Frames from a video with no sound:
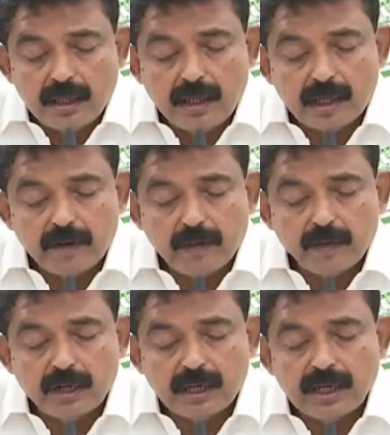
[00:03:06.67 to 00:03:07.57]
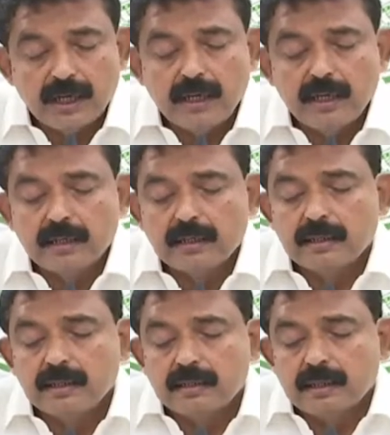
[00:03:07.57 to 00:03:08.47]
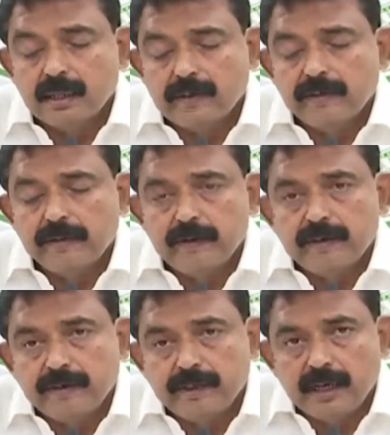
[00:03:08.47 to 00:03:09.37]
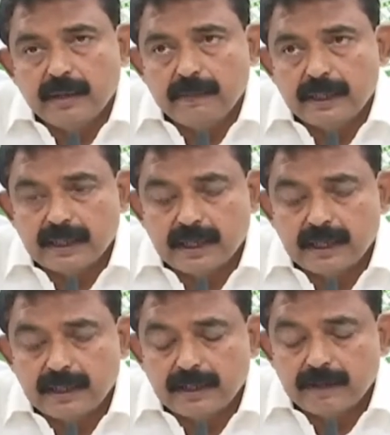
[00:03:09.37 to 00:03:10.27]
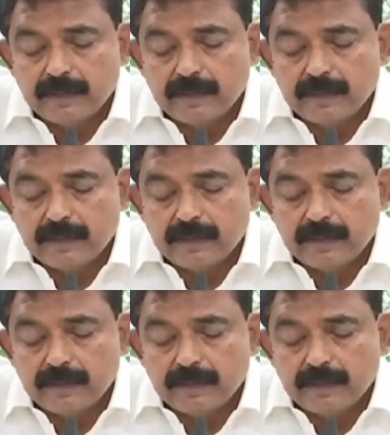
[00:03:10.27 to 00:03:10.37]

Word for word: ఈ ఇరవై మూడు రకాల అంటే వివిధ పథకాలని